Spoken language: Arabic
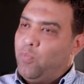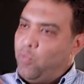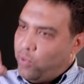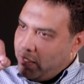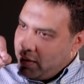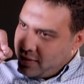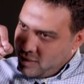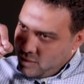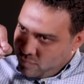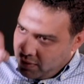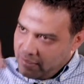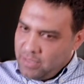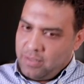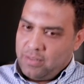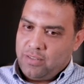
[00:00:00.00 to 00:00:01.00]
مخلص
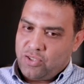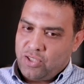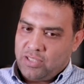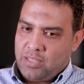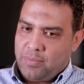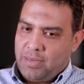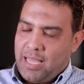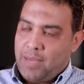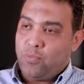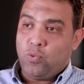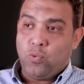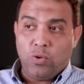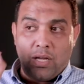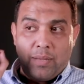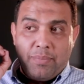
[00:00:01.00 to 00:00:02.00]
الفيلم التيشيرت بلعبه
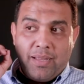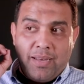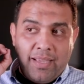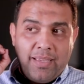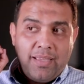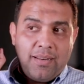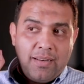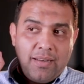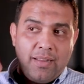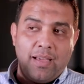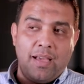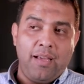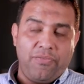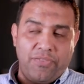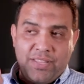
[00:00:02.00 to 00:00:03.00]
ولما الاقي
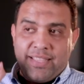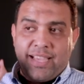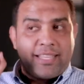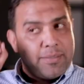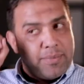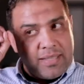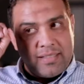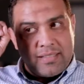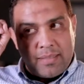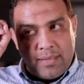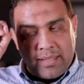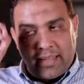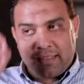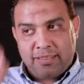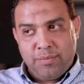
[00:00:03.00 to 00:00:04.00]
ان في دخل من نادي
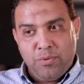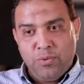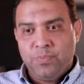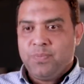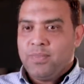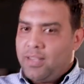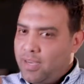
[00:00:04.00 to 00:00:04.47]
الزمالك اخدمه